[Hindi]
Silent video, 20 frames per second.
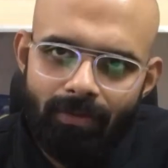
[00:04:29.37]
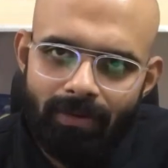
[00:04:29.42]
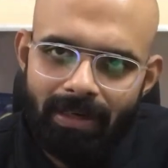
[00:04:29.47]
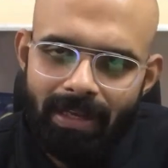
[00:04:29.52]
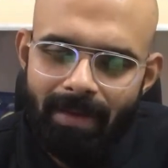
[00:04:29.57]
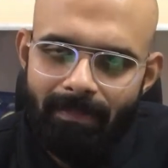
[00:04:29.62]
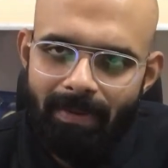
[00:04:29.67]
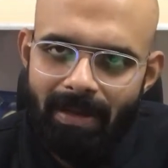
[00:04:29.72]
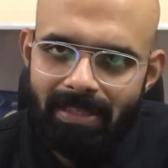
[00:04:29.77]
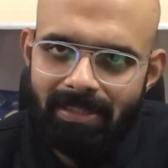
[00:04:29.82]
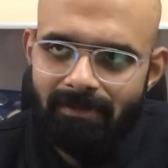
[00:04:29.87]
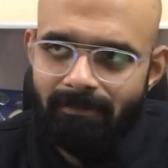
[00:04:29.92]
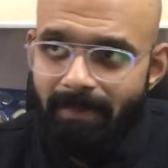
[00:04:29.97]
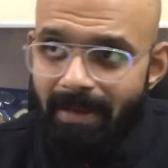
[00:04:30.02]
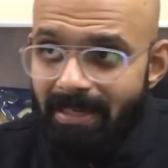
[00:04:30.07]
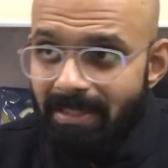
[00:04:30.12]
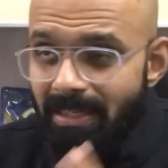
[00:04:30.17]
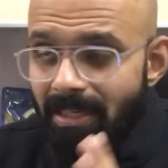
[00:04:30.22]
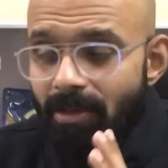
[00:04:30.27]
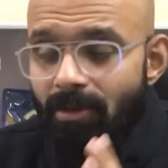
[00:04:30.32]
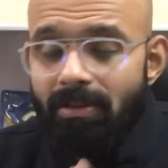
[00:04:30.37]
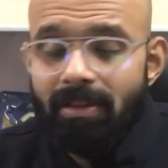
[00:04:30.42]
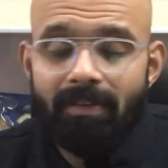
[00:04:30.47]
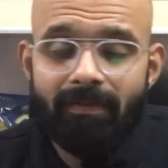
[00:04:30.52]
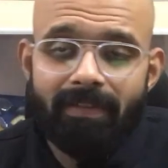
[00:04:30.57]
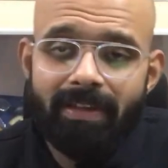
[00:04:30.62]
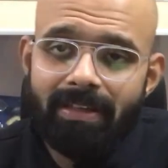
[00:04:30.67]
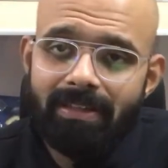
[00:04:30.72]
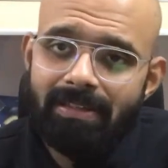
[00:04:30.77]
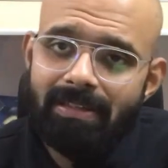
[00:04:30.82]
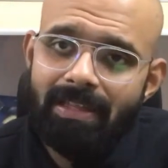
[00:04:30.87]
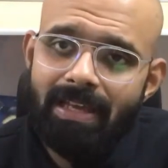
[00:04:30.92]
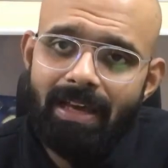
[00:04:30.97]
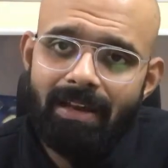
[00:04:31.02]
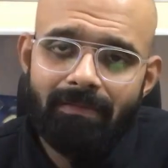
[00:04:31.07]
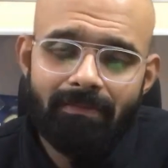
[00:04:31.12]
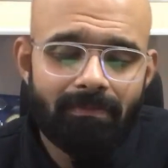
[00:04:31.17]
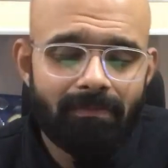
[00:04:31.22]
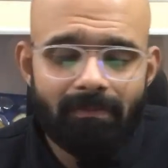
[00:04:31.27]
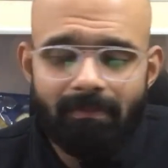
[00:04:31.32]
उनके पास स्पेशली ऑन द विंग्स दे
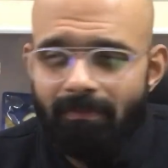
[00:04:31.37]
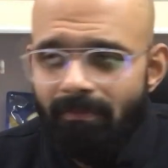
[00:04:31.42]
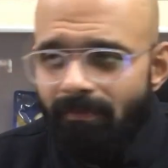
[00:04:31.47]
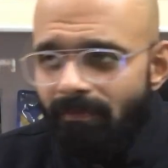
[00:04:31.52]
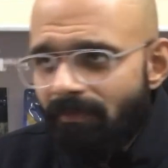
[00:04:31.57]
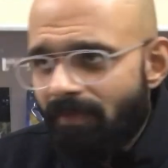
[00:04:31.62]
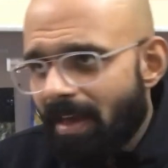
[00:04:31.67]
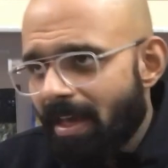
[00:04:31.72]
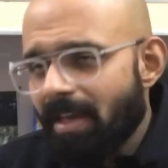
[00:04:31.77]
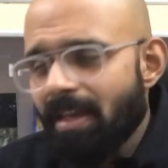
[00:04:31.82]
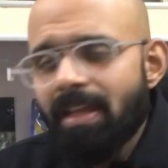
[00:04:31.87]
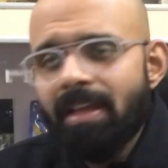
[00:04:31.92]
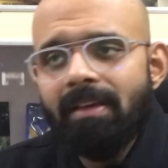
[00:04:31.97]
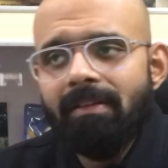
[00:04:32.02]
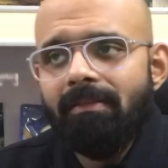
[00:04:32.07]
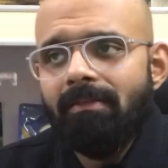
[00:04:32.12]
आर वेरी